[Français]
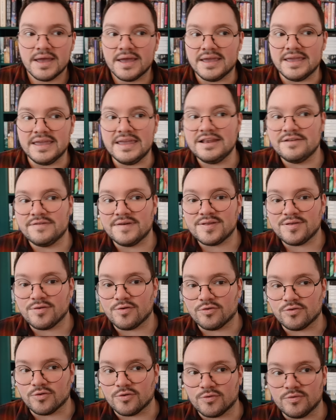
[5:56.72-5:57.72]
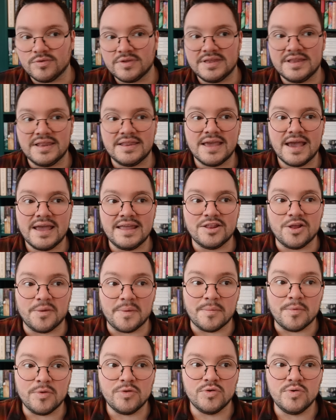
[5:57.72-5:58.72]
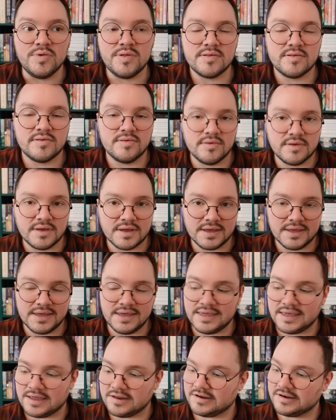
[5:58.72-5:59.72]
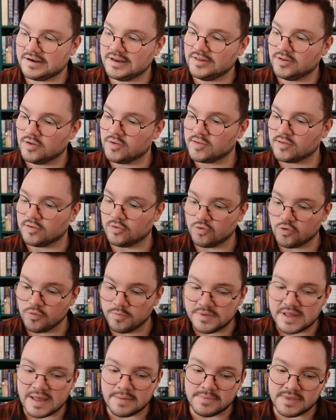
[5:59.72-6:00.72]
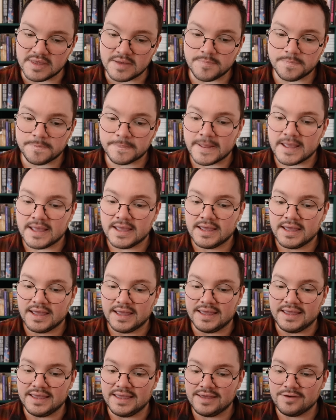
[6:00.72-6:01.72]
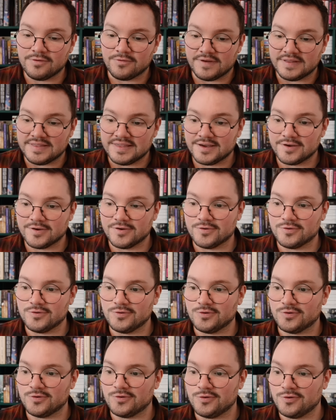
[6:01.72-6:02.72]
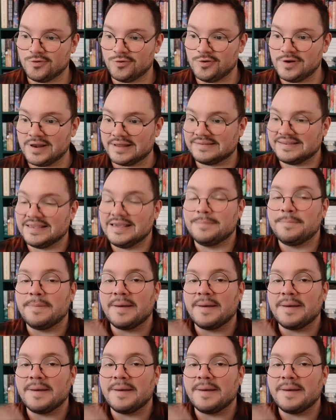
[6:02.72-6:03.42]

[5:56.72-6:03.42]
et il va se rendre compte qu'il y a énormément de secrets cachés dans ce groupe d'amis. Et on va dire que l'intrigue